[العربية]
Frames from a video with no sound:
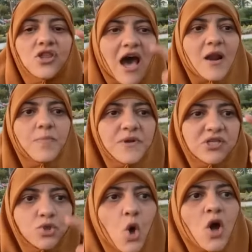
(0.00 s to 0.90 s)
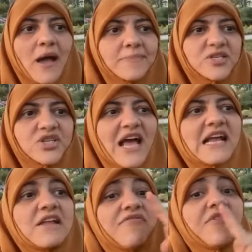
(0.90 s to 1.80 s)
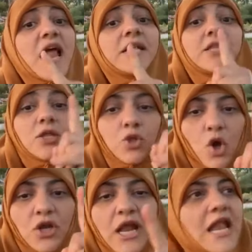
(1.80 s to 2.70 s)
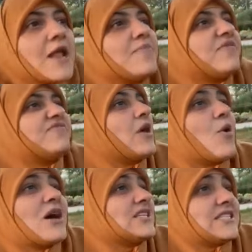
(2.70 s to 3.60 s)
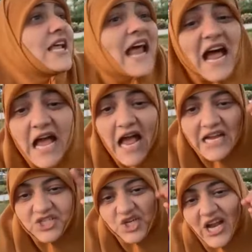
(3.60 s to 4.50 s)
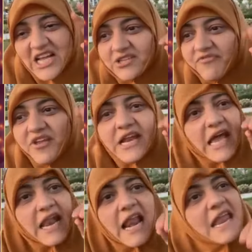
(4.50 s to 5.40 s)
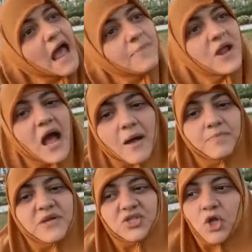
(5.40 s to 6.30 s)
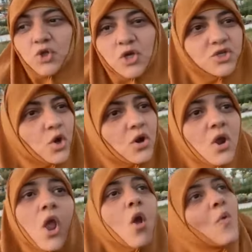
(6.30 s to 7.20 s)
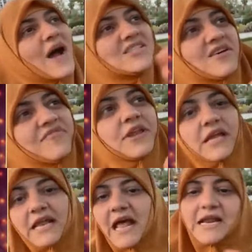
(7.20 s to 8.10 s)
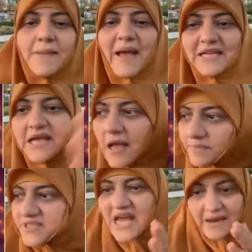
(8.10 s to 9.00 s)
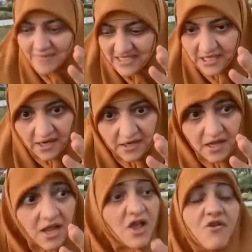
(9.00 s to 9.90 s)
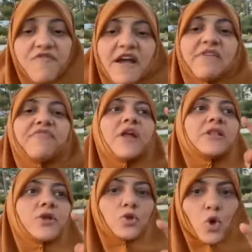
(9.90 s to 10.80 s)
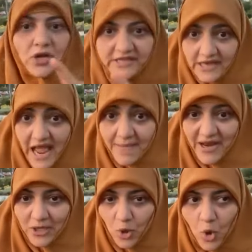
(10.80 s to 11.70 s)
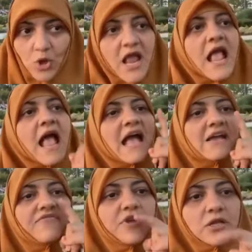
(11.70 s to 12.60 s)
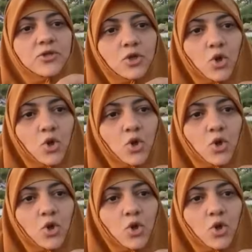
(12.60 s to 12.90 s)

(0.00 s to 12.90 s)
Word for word: ضرب الزوجه بالشكل في ليله الدخل اللي بيفضلوا اصلا عايشين عصافير كناريا قبلها بست اشهر وعصافير كناريا بعديها بسنه مثلا فاجي في ليله الدخل دي لها مدلول اجي في ليله